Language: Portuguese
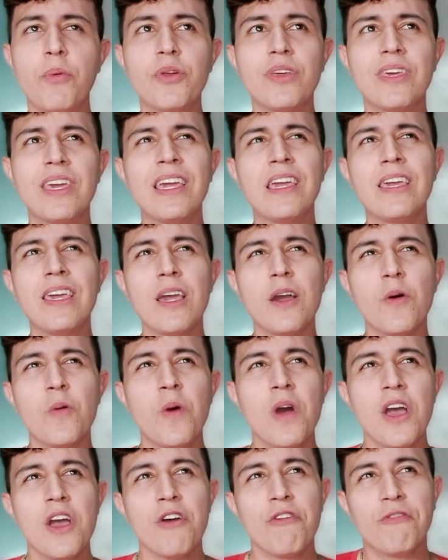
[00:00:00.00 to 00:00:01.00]
por que que eu
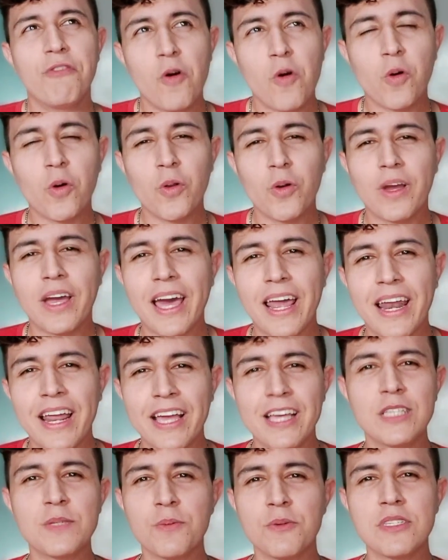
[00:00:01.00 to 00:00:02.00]
vou colocar a
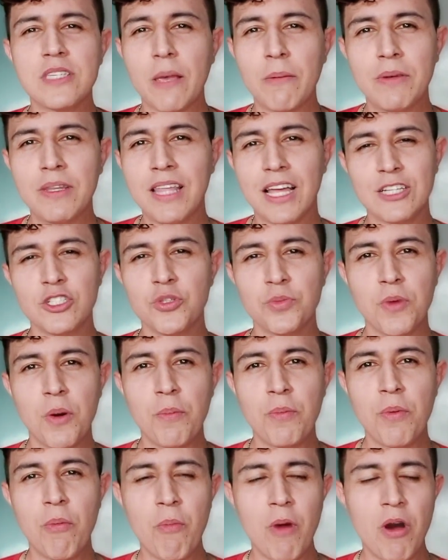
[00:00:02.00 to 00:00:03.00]
responsabilidade no meu
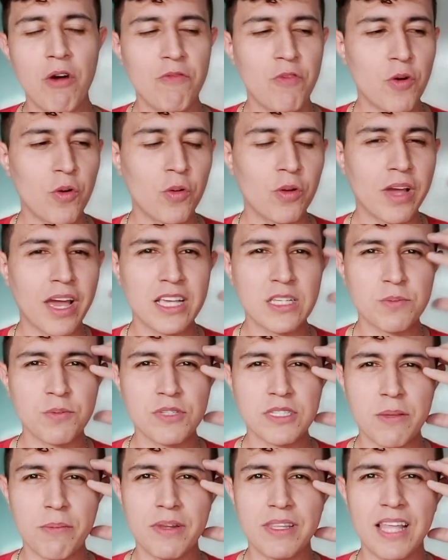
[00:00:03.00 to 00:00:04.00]
pulmão, vou colocar a
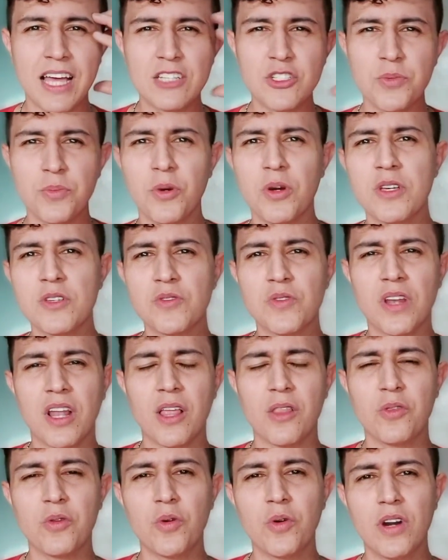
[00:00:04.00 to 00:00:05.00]
responsabilidade no meu
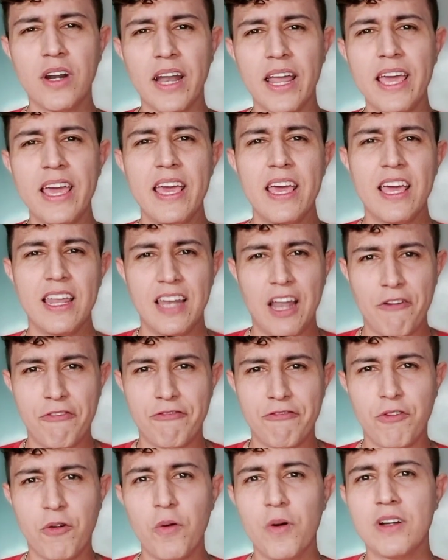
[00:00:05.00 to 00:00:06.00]
ressonador, né, na
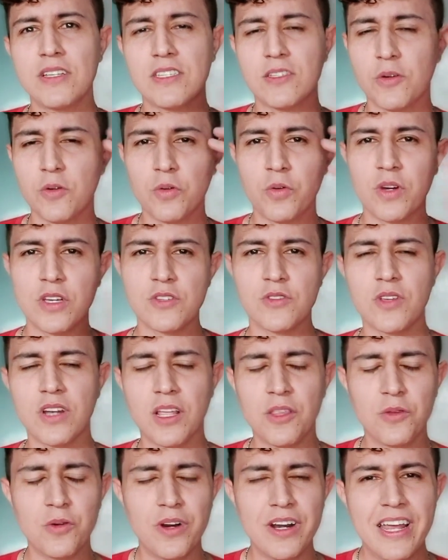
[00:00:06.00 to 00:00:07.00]
força ou no
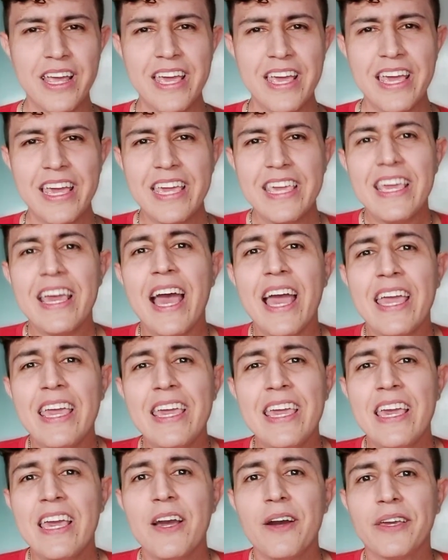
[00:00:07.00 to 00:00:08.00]
ressonador? E
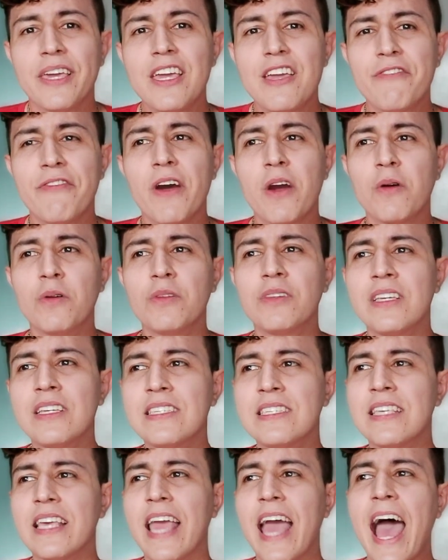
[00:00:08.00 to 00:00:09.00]
aí, o que que vai
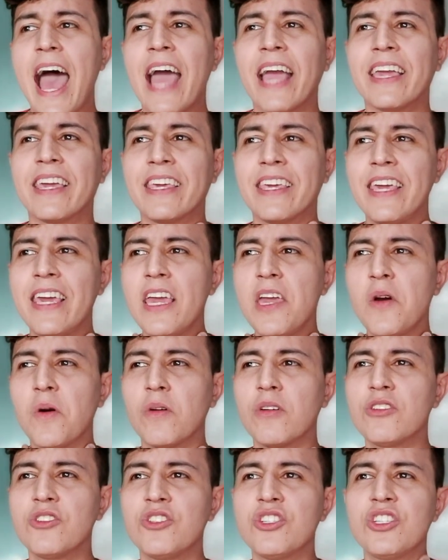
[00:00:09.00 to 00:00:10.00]
acontecer? Aqui
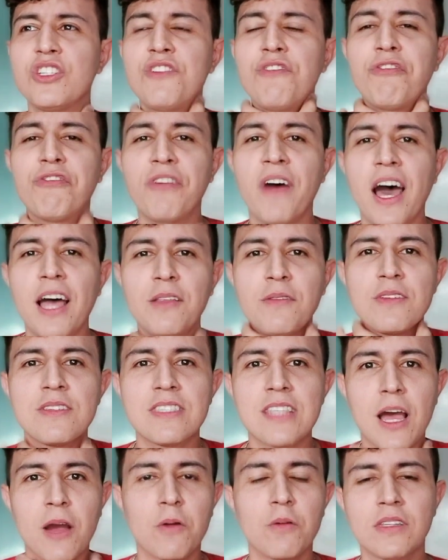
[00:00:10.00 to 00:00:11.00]
onde de fato
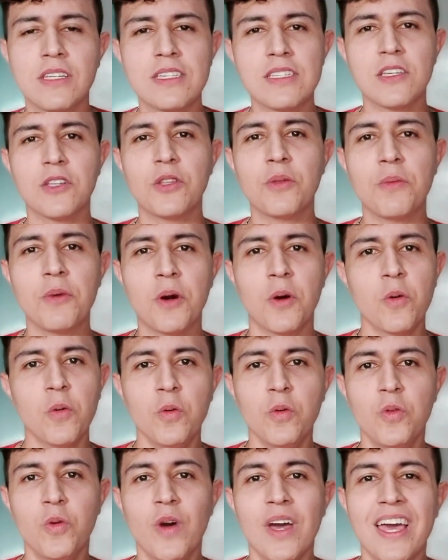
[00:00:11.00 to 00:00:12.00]
está acontecendo o meu
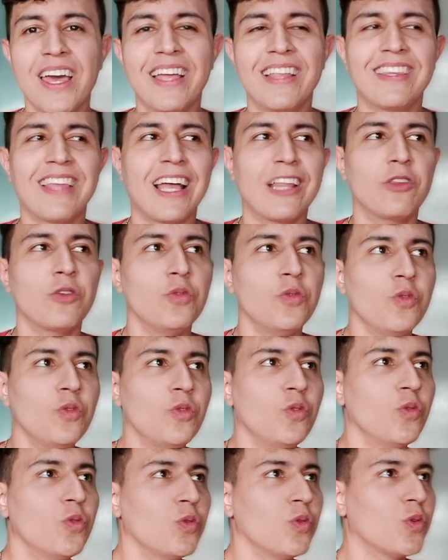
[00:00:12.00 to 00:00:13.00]
agudo, tá tudo
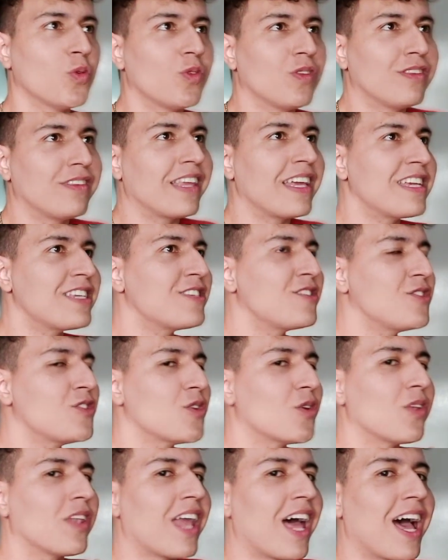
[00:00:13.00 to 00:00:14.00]
duro,
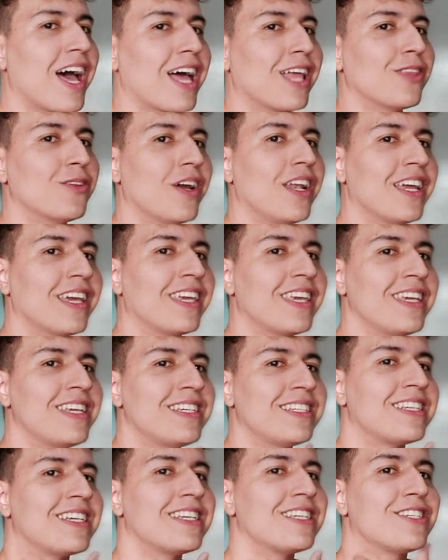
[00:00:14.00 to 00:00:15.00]
tensionado. Olha
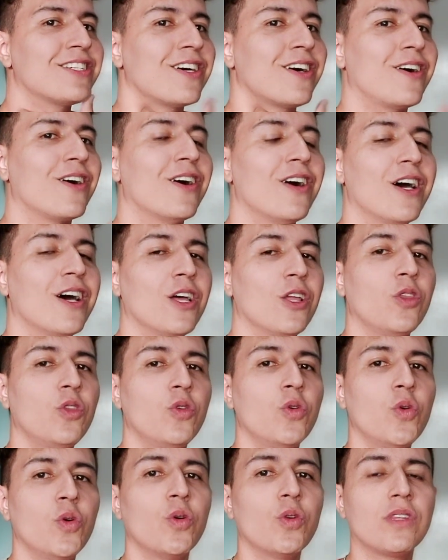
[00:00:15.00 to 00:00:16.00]
aqui, gente, ó,
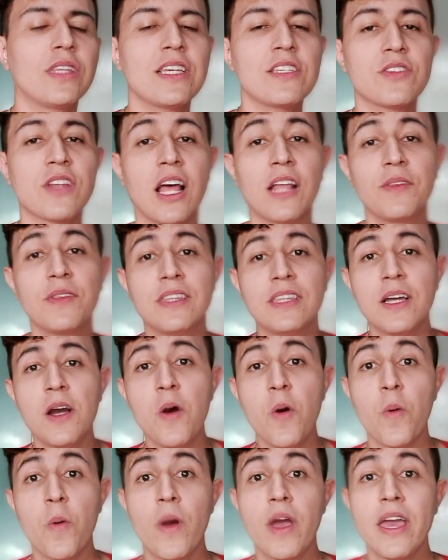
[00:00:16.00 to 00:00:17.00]
duro, tensionado.
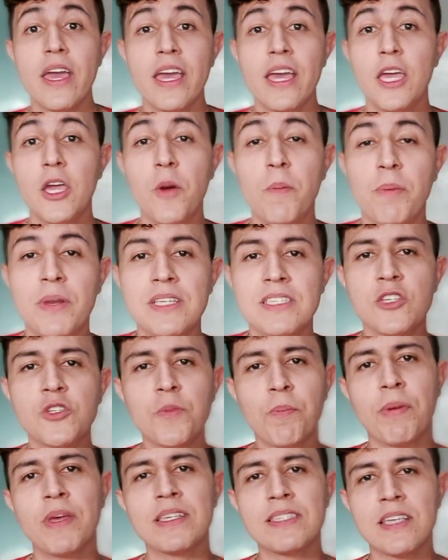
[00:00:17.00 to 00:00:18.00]
Então, eu
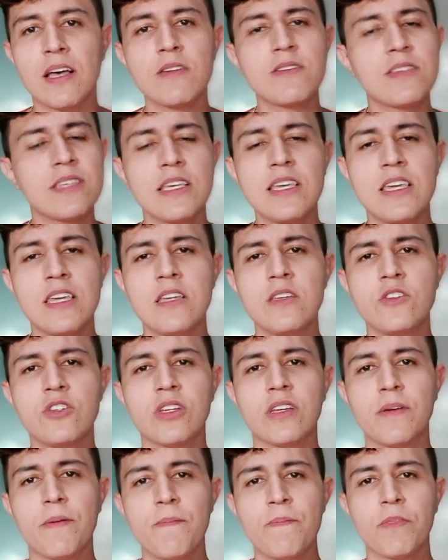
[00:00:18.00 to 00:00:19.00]
preciso pensar o
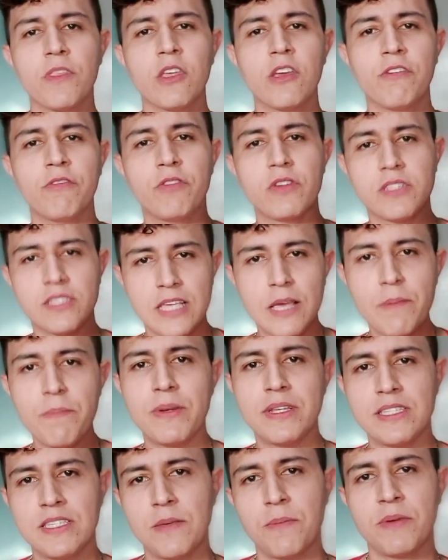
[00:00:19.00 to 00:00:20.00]
seguinte, você
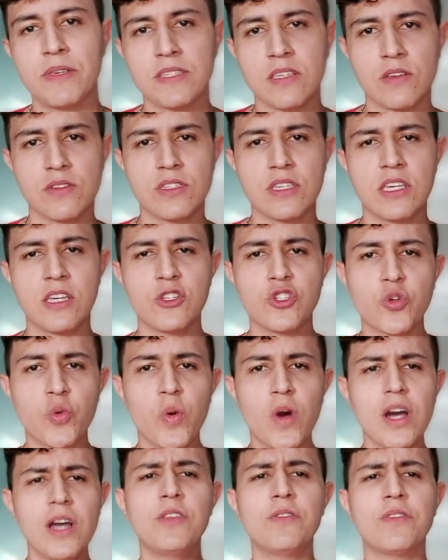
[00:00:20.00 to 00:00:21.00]
precisa pensar o seguinte:
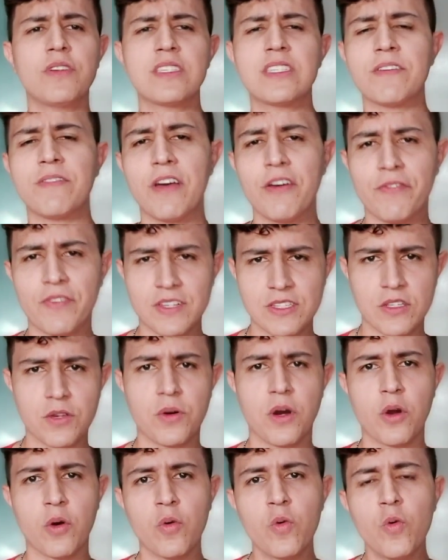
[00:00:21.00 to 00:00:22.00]
quando você vai fazer
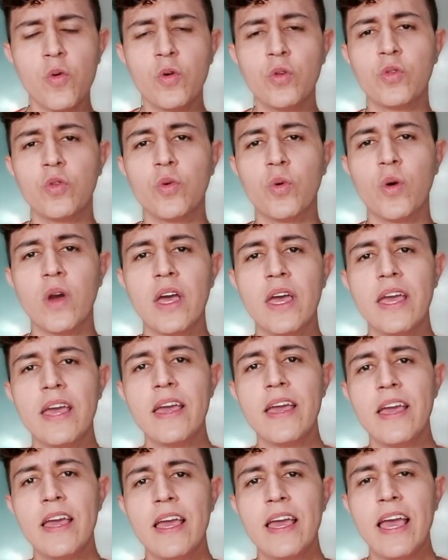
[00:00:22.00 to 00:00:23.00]
o agudo,
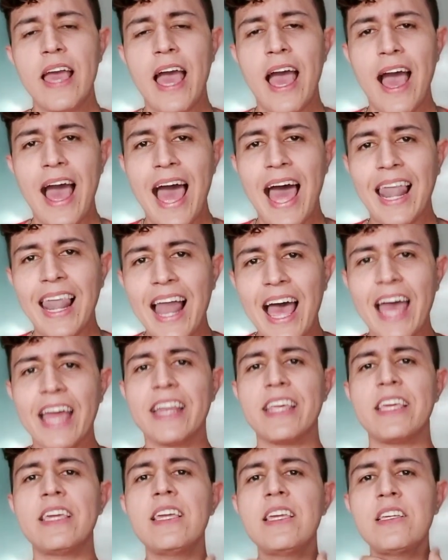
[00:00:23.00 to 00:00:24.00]
a
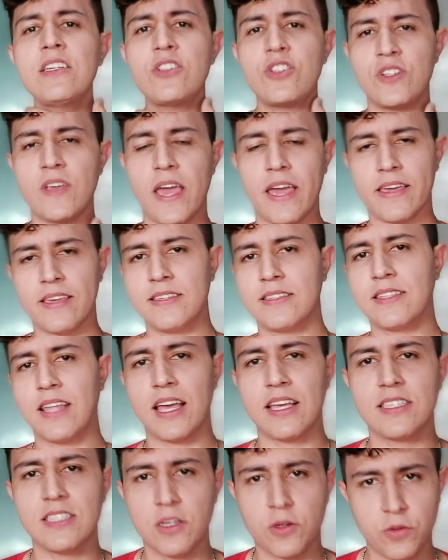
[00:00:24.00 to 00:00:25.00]
laringe é que
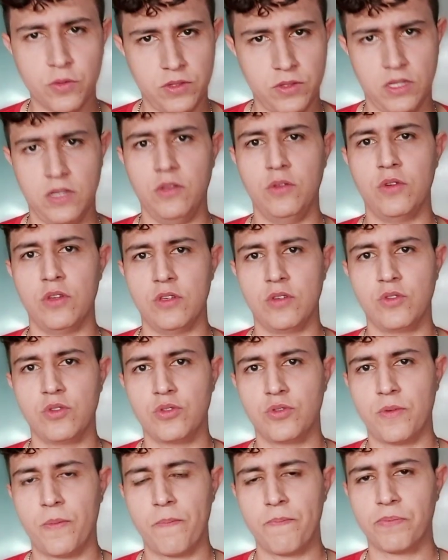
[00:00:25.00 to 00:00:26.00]
está executando
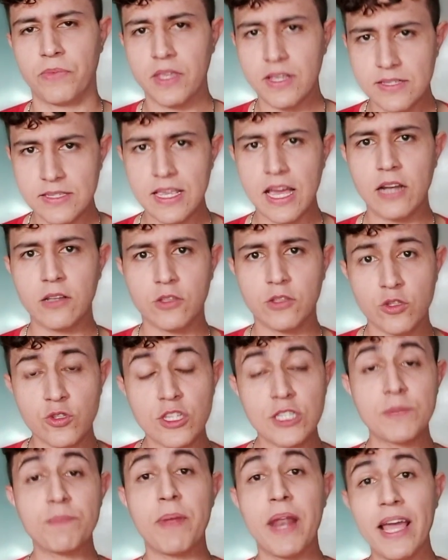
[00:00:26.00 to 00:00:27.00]
isso. Certo? As
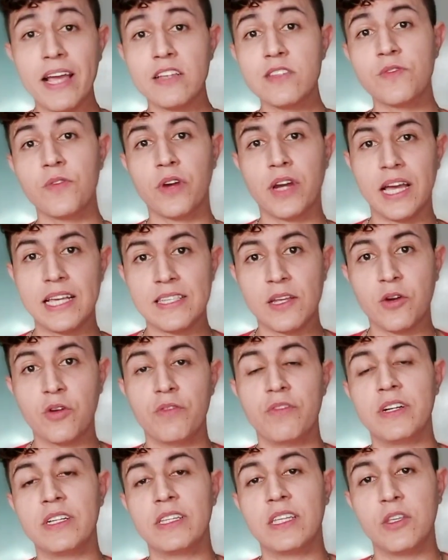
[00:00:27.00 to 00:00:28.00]
suas pregas vocais estão
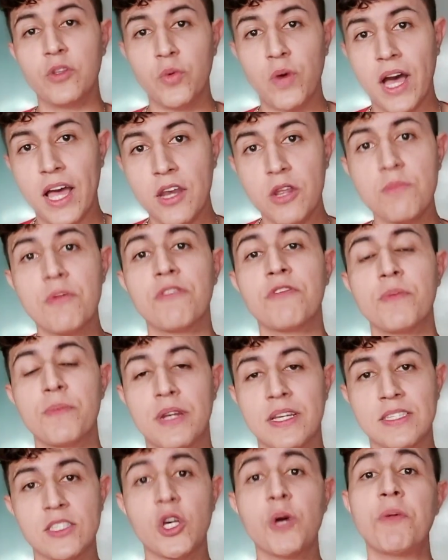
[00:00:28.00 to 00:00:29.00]
convertendo o ar em uma
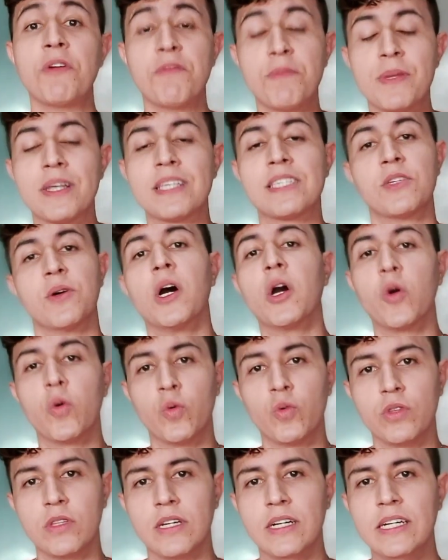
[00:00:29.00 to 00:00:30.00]
vibração, uma vibração
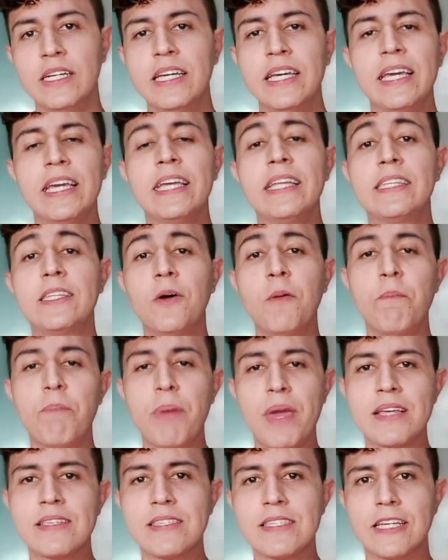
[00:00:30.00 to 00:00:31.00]
aguda. Então
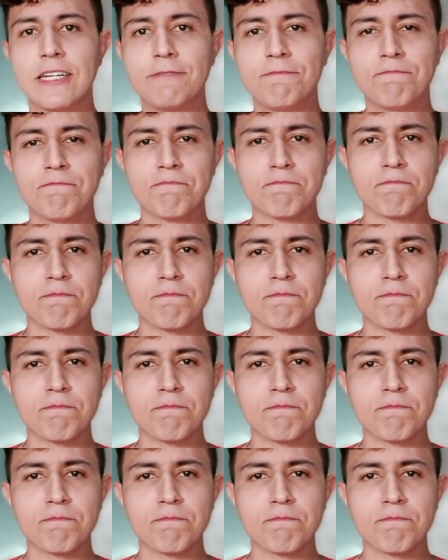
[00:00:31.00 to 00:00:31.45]
pensa,